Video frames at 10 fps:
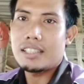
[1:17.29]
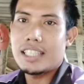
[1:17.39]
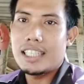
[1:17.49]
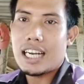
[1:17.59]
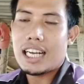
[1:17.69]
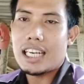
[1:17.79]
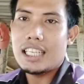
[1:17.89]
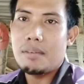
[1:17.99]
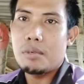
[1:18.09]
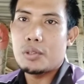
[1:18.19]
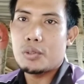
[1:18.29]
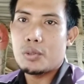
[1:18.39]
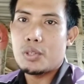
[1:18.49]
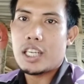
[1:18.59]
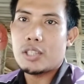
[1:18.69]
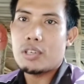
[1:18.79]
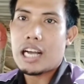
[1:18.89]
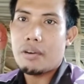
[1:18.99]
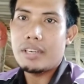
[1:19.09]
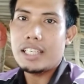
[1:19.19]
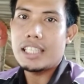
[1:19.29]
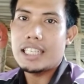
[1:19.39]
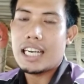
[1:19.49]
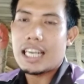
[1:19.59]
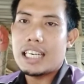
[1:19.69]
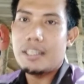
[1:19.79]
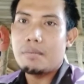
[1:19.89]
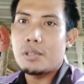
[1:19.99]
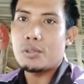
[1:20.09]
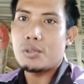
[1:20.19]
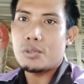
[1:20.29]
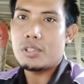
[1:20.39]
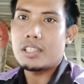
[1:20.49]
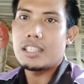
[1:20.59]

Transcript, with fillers: tiga kali berturut-turut atau kawin tiga kali berturut-turut